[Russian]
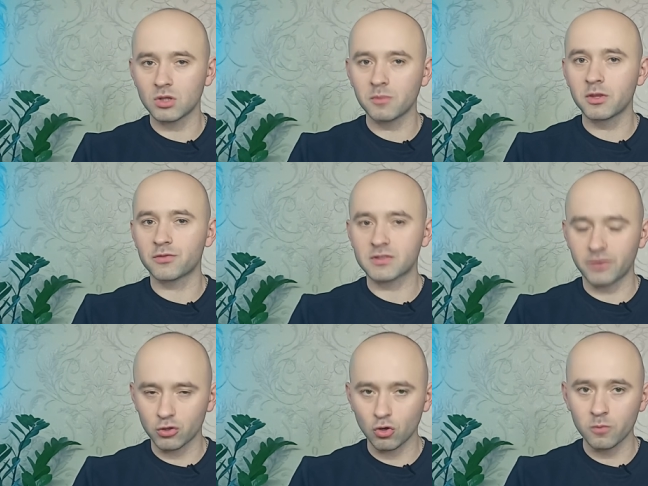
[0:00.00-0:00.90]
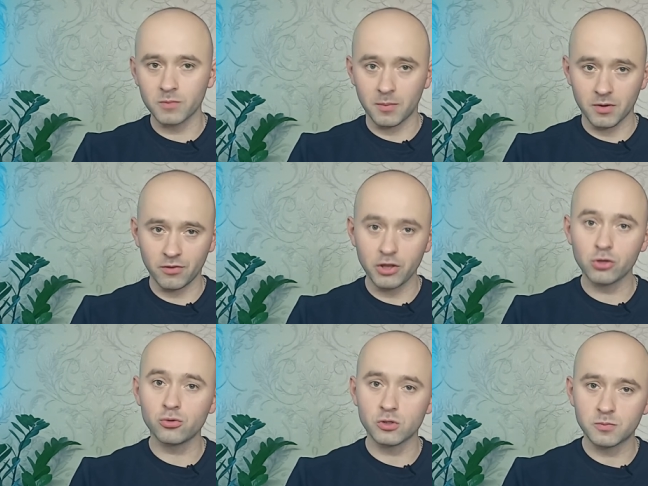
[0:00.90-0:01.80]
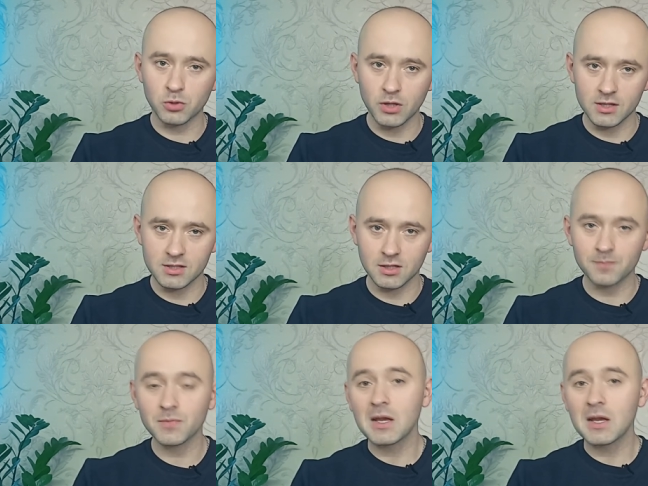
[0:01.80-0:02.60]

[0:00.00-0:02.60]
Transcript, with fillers: именно в своем направлении юриспруденции.